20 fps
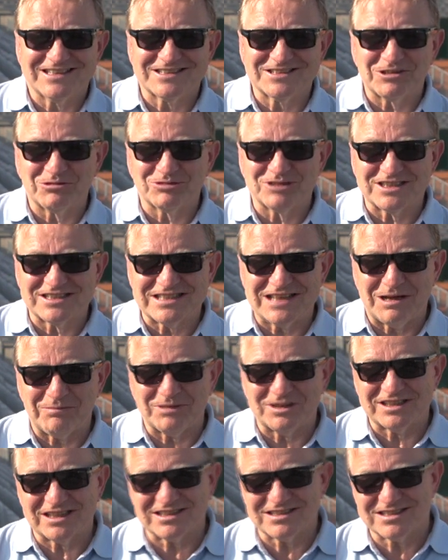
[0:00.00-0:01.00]
są te
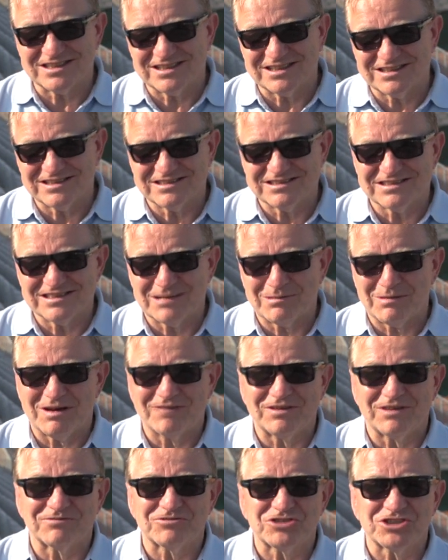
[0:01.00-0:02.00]
same. Także
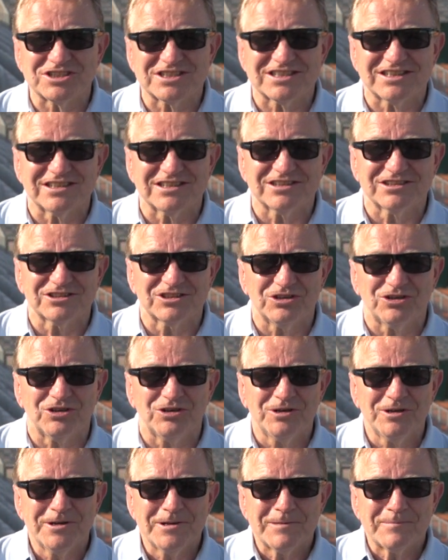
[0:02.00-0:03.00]
namawiam wszystkich
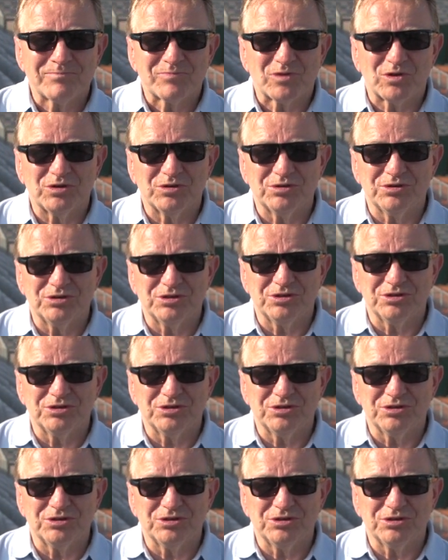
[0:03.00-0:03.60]
do Y,